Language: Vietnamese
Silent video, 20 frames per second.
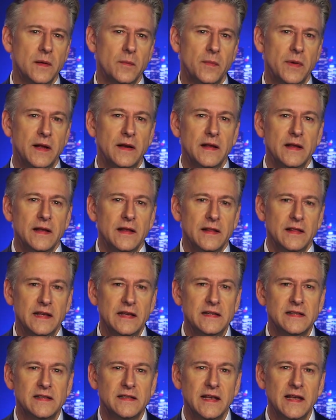nhưng những
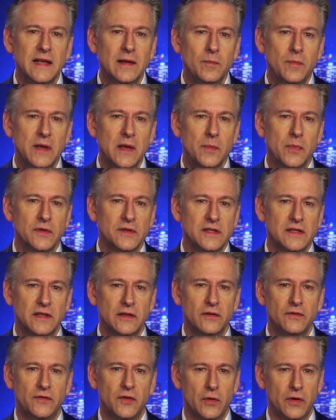người này vẫn bỏ phiếu
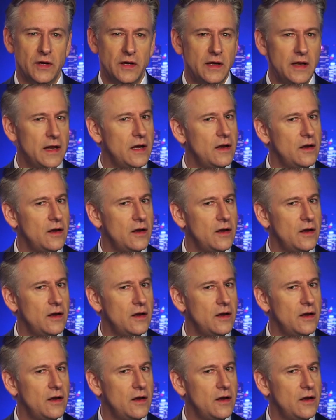ở New York.